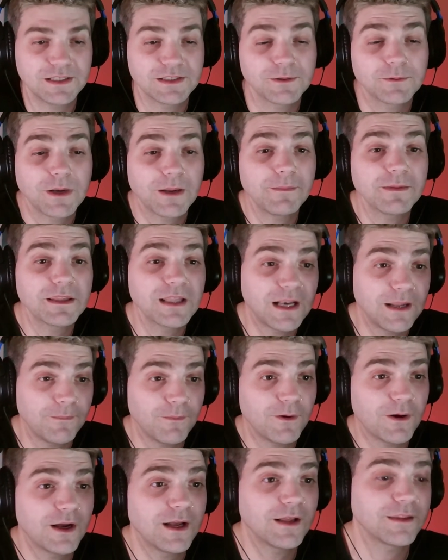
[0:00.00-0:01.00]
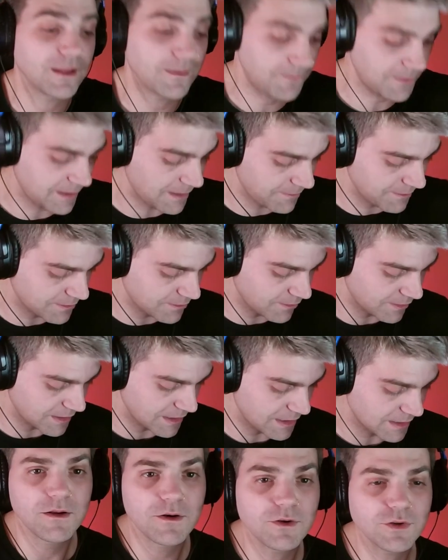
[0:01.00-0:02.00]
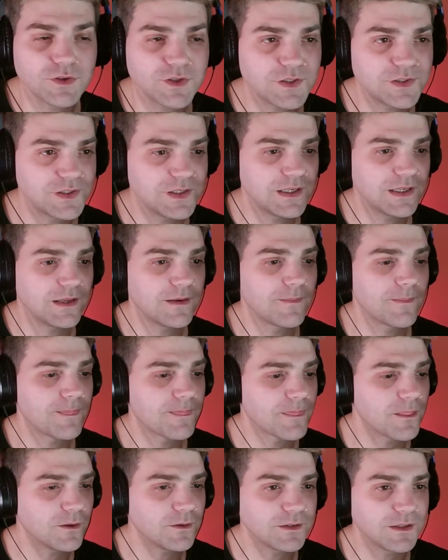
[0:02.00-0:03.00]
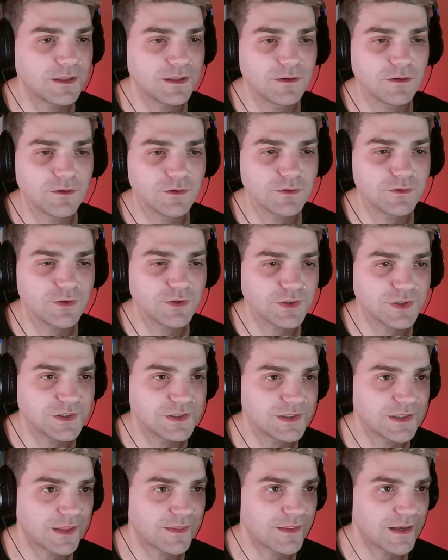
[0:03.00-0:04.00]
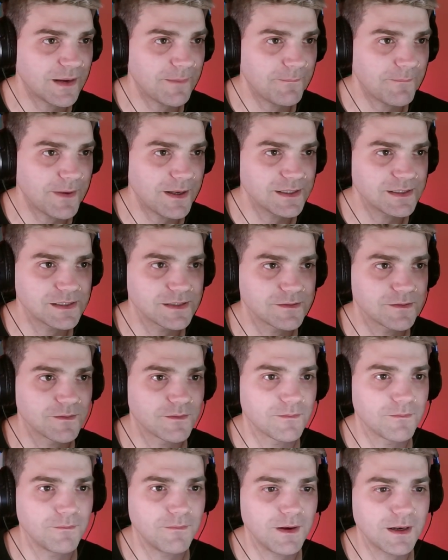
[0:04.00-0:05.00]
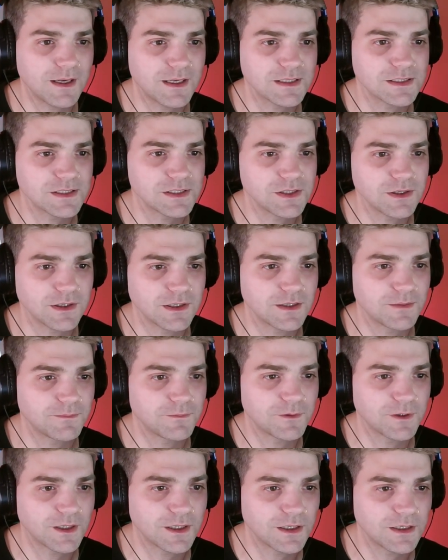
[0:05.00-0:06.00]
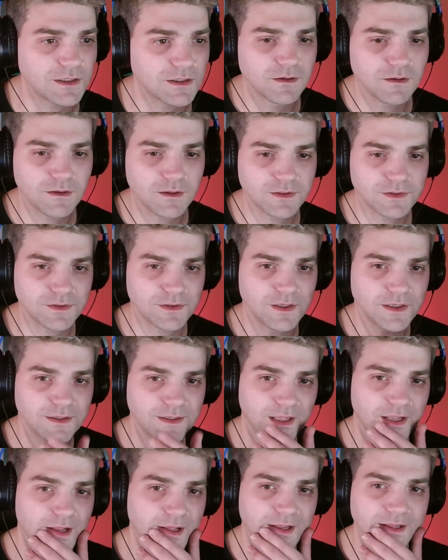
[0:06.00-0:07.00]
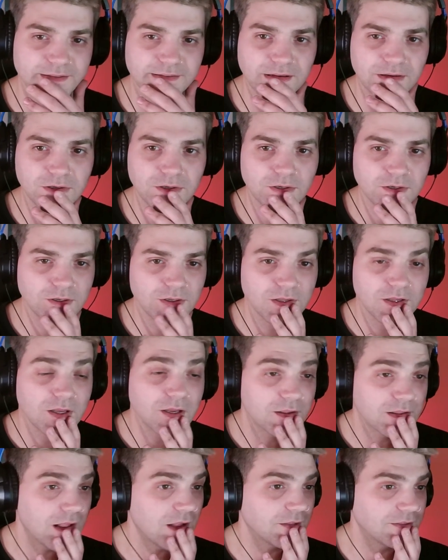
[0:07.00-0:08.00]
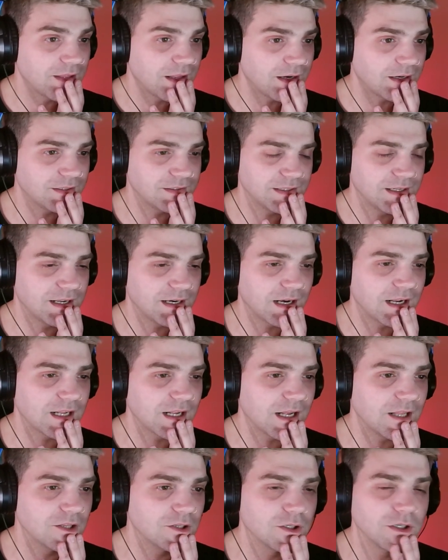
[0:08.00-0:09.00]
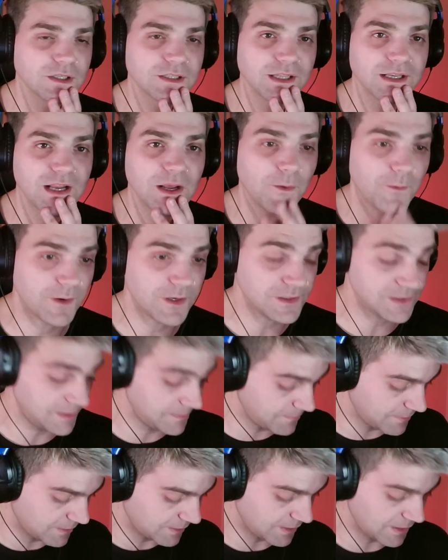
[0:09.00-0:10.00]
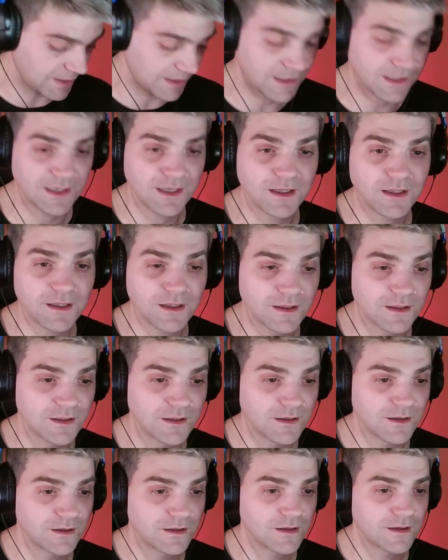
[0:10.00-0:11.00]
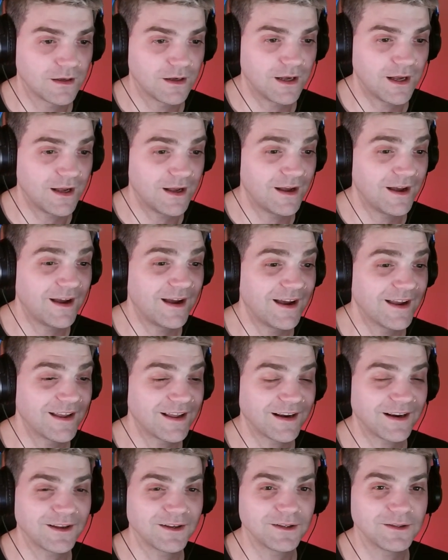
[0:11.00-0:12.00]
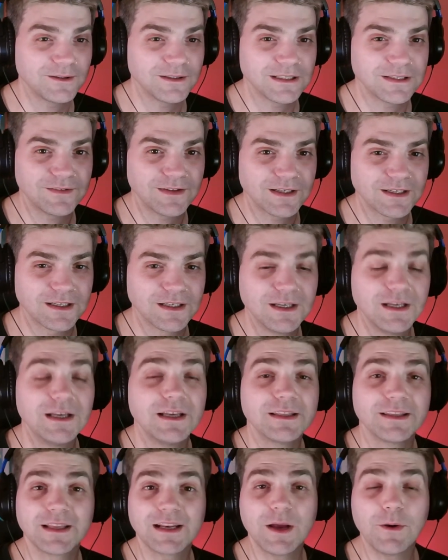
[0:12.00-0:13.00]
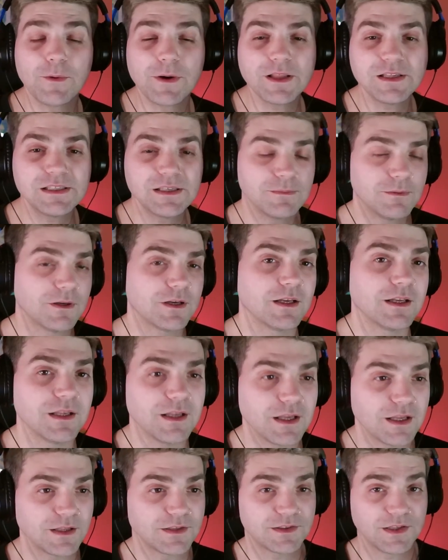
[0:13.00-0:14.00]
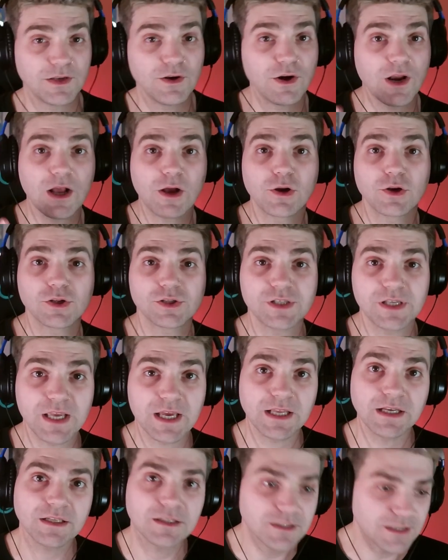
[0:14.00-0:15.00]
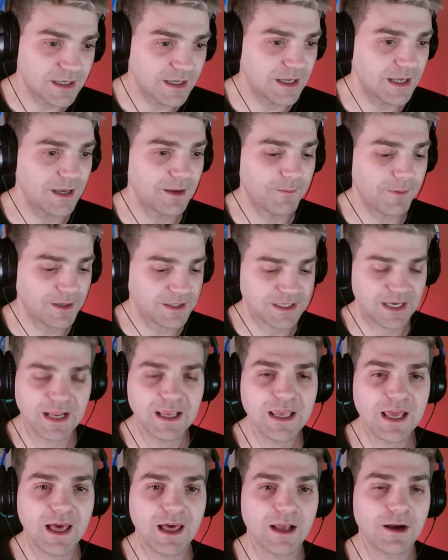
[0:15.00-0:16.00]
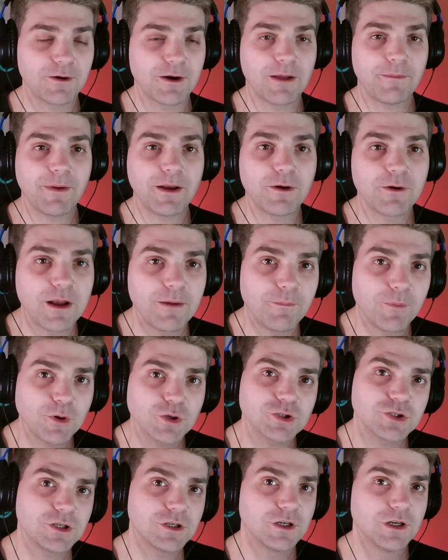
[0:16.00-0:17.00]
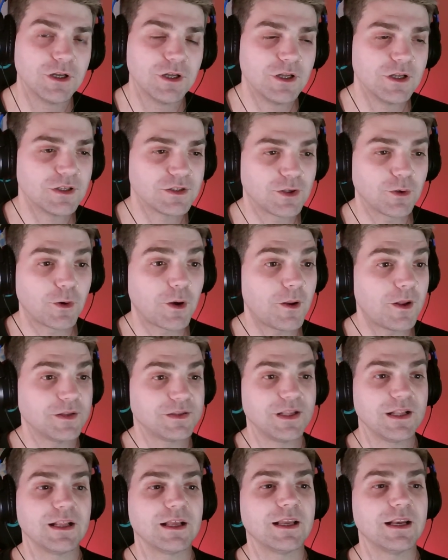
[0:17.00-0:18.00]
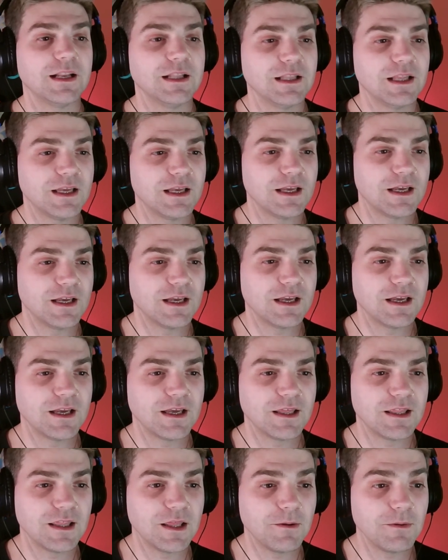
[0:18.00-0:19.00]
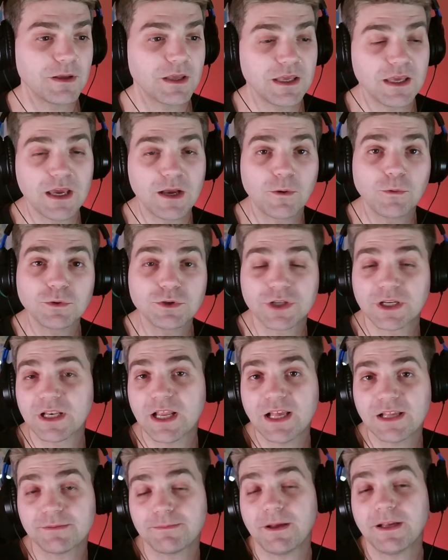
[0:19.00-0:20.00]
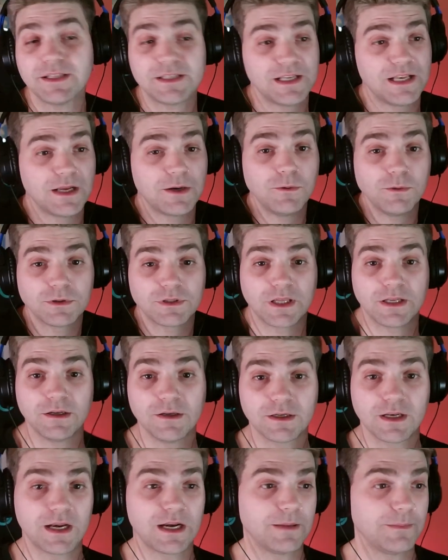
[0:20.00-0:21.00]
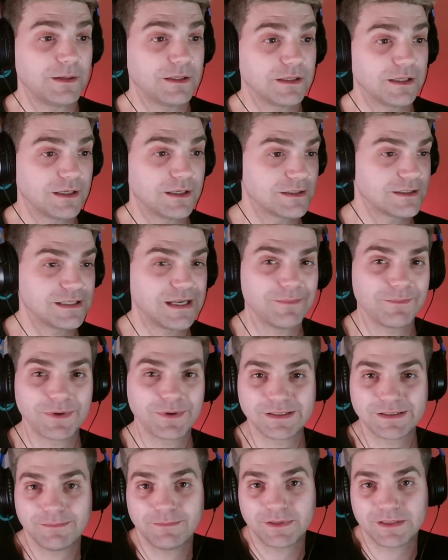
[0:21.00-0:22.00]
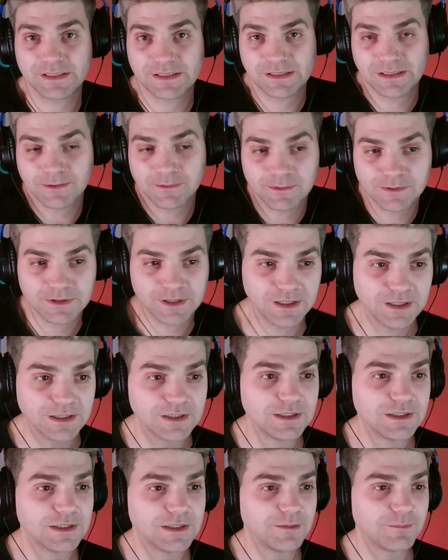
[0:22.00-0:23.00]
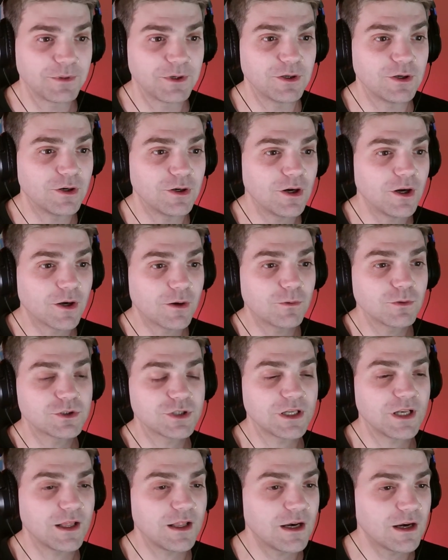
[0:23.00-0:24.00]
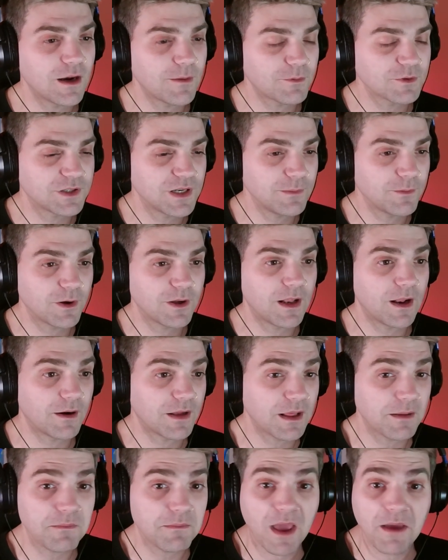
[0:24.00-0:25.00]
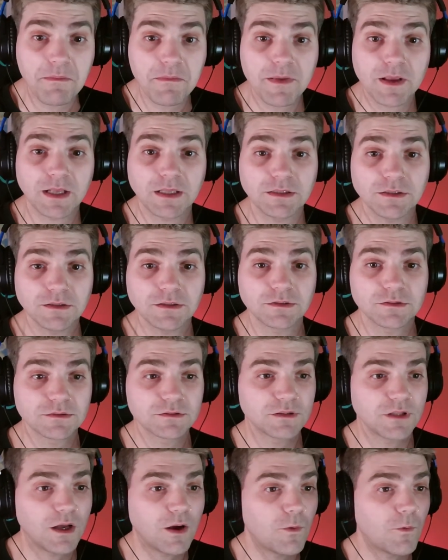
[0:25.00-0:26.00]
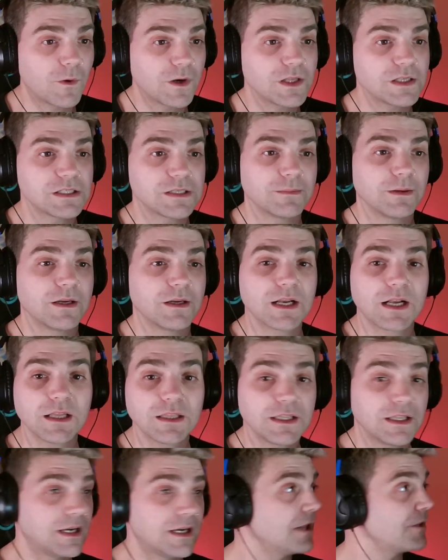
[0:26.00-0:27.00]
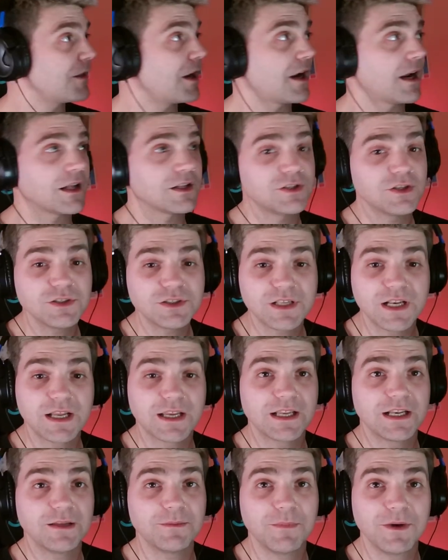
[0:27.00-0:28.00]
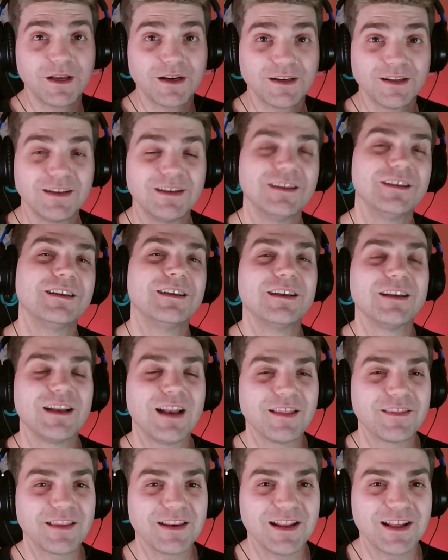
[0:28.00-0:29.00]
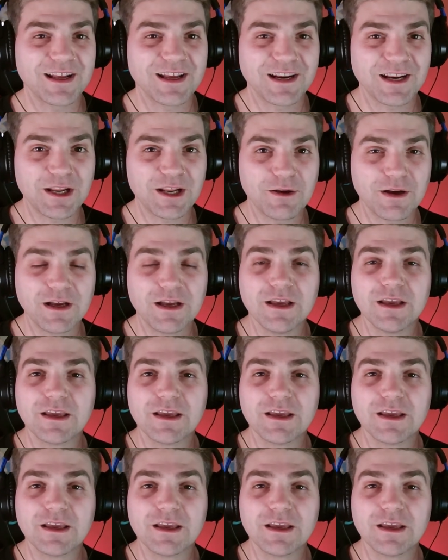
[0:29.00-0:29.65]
Seguramente la ponga también a Victoria. No sé si, no, no, sé si tendrá más, más canciones por ahí. Creo que son estas las que sacó. Claro, está recién arrancando. Estaría buenísimo que... Acá estamos con Alison. De... Ahí arrancó de vuelta Mark. Sería buenísimo que, si no la conocían, que vayan ahí a darle una mano, un apoyo, suscríbanse al canal de, Vicky, escúchenlas, va, si les gusta, ¿no? Claramente, siempre, siempre si te gusta. Pero escúchenla, en la posibilidad porque la verdad a mí me encantó, estaba buenísima. Y acá tienen la otra reacción si la quieren ver, la tienen acá arriba.